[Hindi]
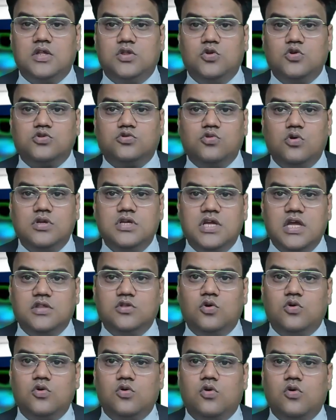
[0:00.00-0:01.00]
दोस्तों ये
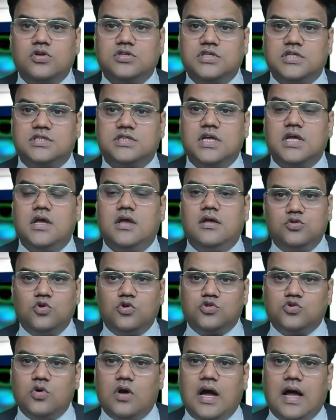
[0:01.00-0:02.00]
दोनों कोर्सेस
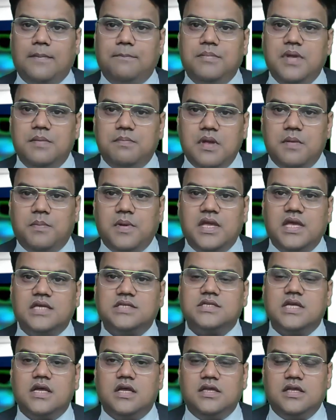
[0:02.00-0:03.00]
दोस्तों आप
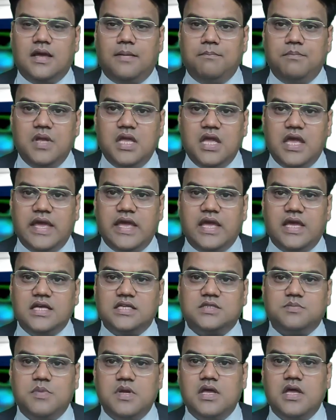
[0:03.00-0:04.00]
बीपीपीएस या बी
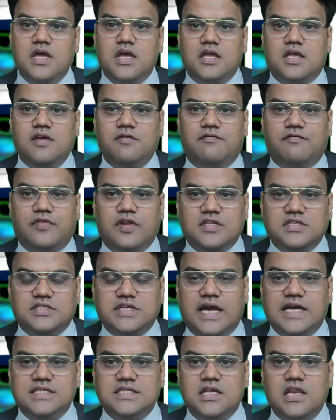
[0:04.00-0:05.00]
की
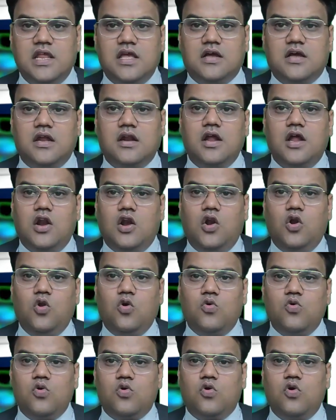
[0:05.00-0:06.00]
फ्रेंचाइजी लेकर
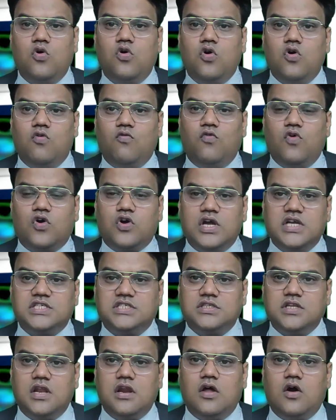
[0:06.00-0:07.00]
लोगों को
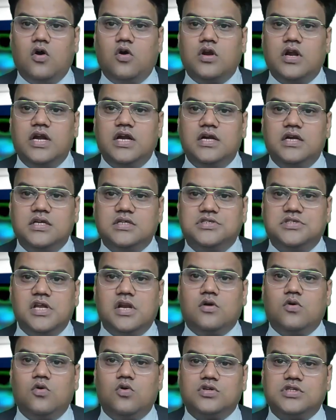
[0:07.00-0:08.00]
वोकेशनल और
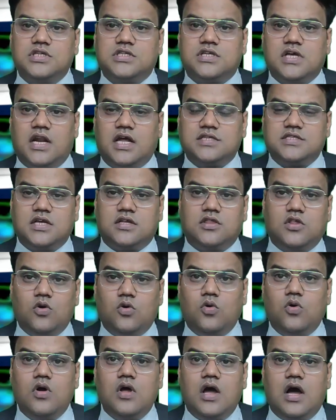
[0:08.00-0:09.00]
इंडस्ट्रियल कोर्सेज करा सकते
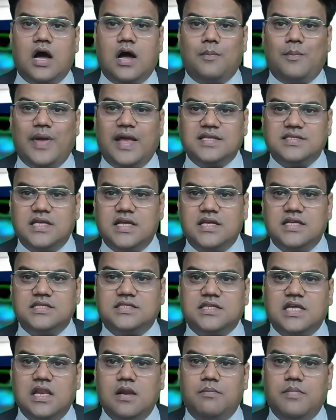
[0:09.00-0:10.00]
हो आप ऐसे
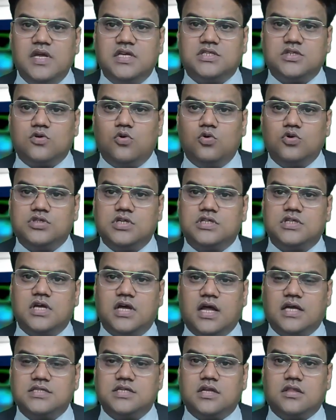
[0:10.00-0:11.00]
स्किल बेस्ड कोर्सेस
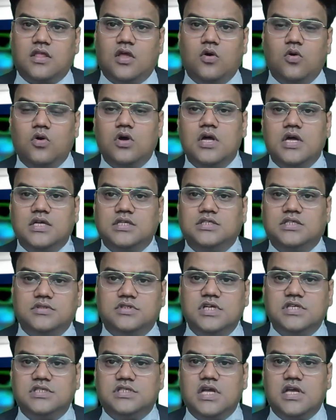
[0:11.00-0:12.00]
करा सकते हो
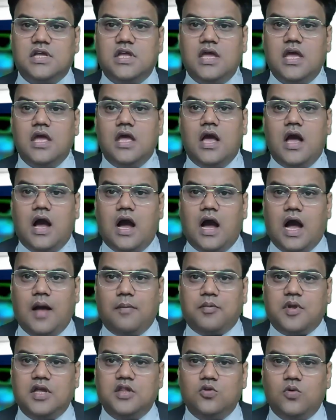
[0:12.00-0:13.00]
जिनसे कि
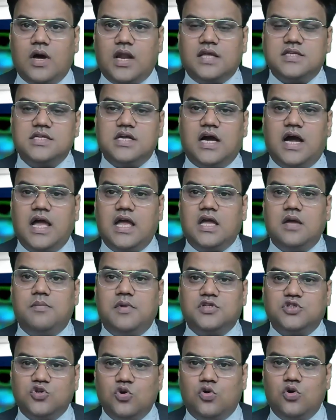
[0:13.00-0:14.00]
आपके द्वारा सिखाए गए
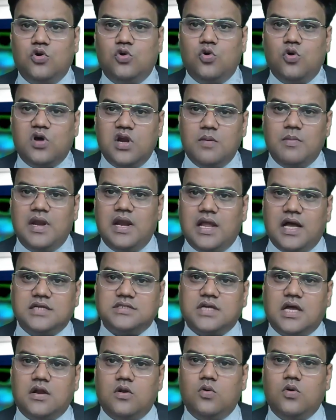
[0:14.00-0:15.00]
बच्चों को नौकरी मिलना
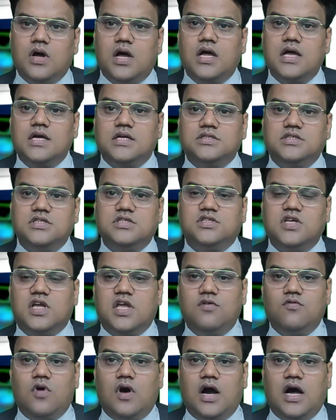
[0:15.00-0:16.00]
आसान होगा जिनसे
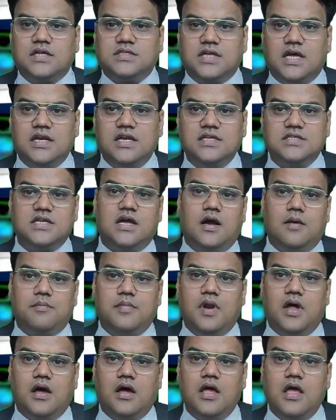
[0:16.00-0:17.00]
कि वो आसानी से
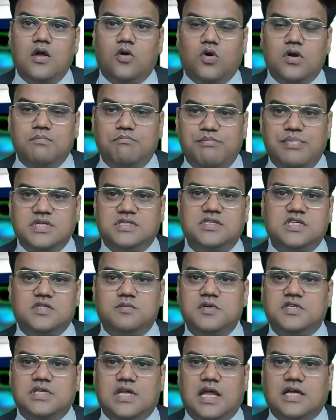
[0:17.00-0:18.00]
अपना कोई
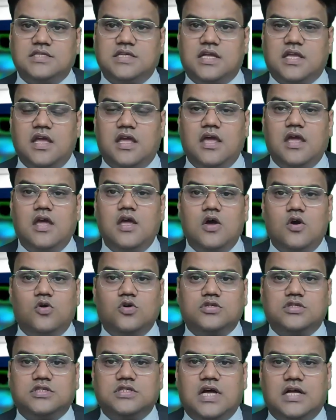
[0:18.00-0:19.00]
बिजनेस भी चला सकेंगे
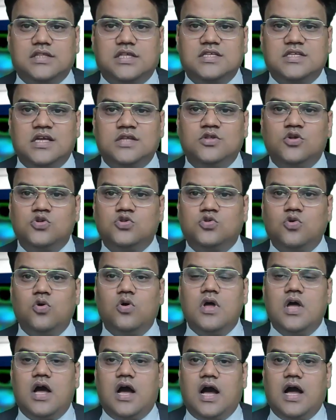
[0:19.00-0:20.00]
और साथ ही साथ दोस्तों
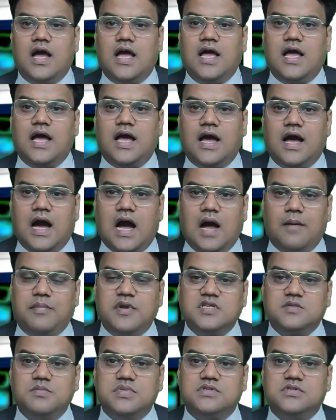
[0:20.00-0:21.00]

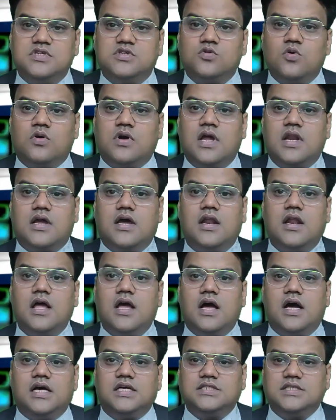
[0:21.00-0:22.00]
आप इस बिजनेस को कर कर
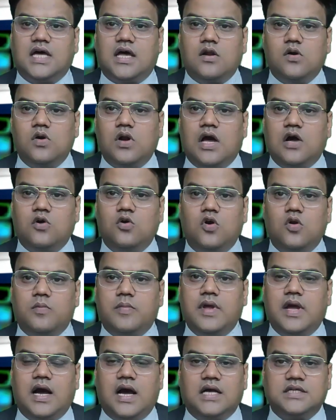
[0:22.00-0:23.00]
हजारों लाखों
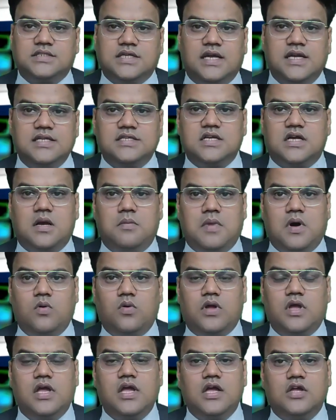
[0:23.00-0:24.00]
रुपए आसानी से
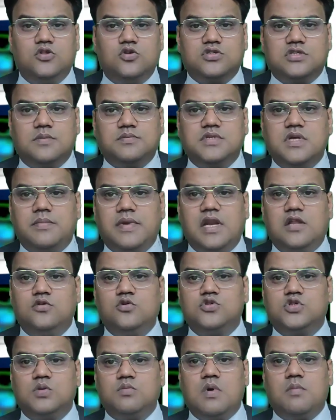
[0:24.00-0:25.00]
कमाओगे तो सबसे पहले
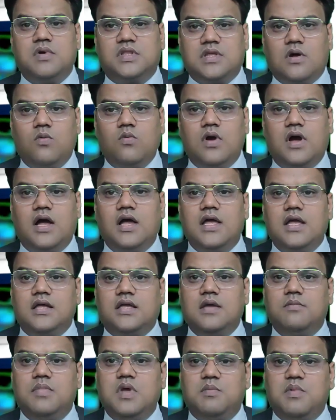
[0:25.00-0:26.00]
दोस्तों मैं बताऊंगा
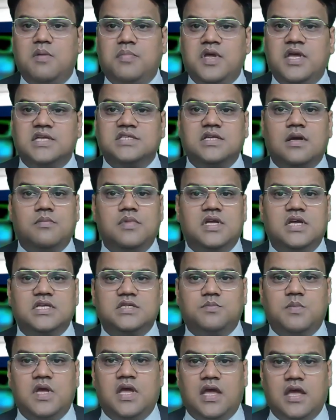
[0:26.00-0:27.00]
कि बीपीपीएस या
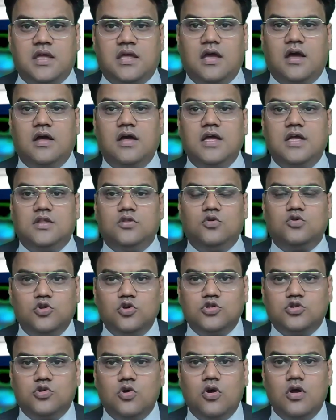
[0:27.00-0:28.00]
बीएसपी है क्या तो
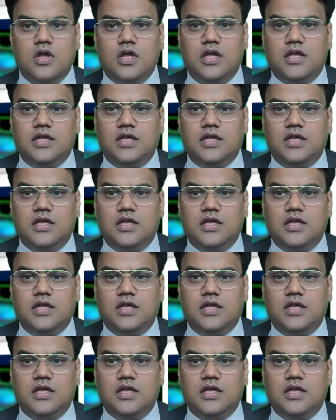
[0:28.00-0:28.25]
दोस्तों